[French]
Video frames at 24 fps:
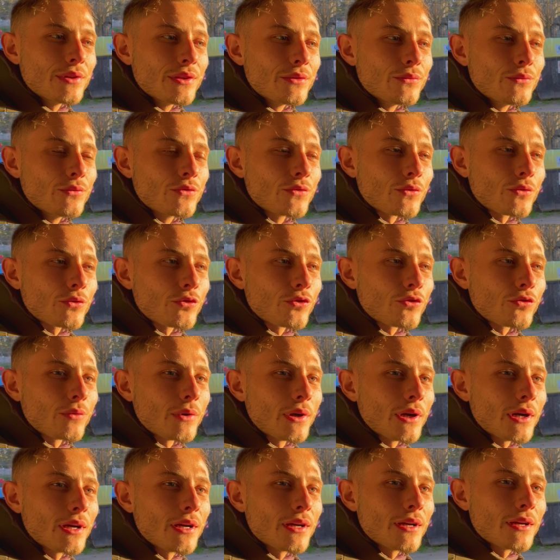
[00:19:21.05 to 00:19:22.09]
Ils nous ont
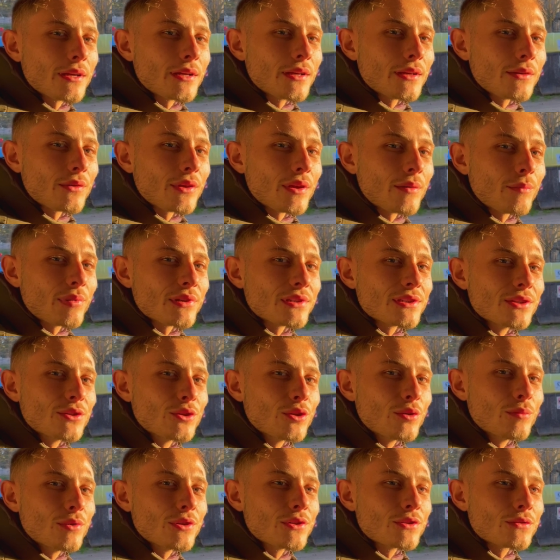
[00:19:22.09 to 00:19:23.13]
rejoints et on a passé
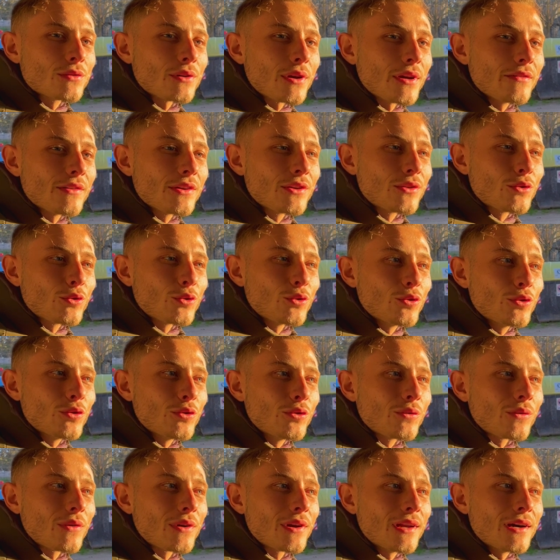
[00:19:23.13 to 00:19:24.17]
deux bonnes soirées avec eux.
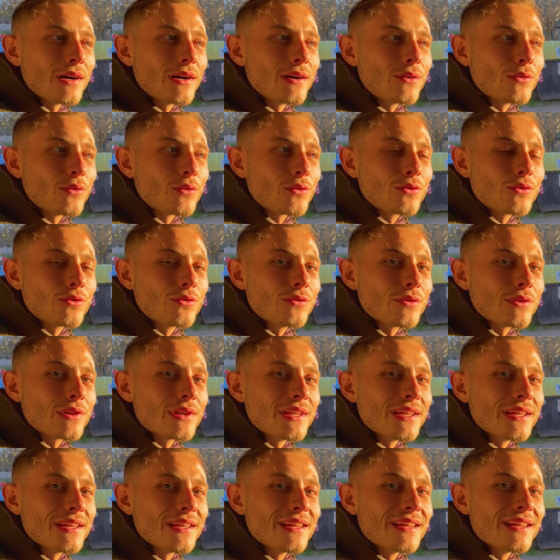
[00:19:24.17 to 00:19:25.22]
Donc là, on retourne
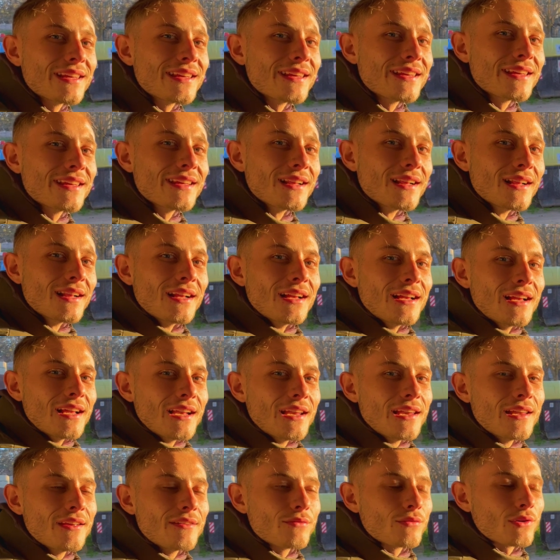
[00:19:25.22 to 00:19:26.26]
les,
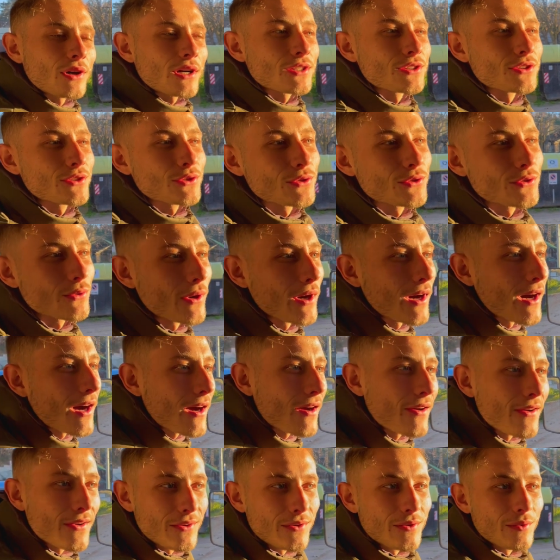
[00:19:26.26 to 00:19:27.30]
les voir ce
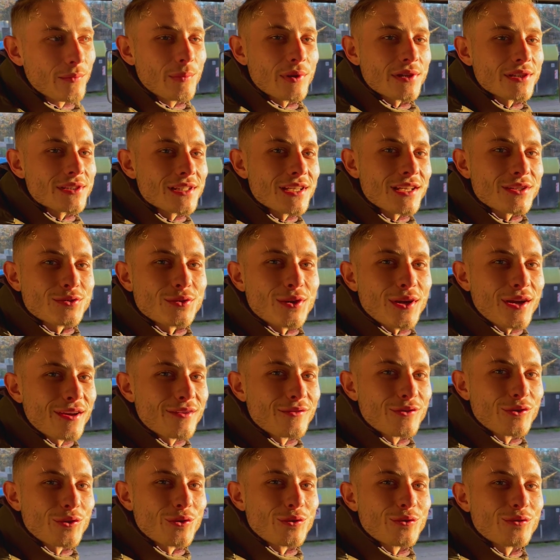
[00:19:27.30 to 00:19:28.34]
soir, euh, passer la soirée
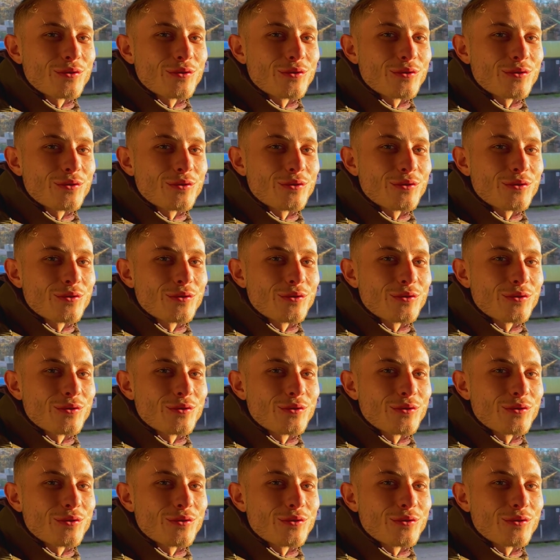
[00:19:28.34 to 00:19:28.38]
avec eux.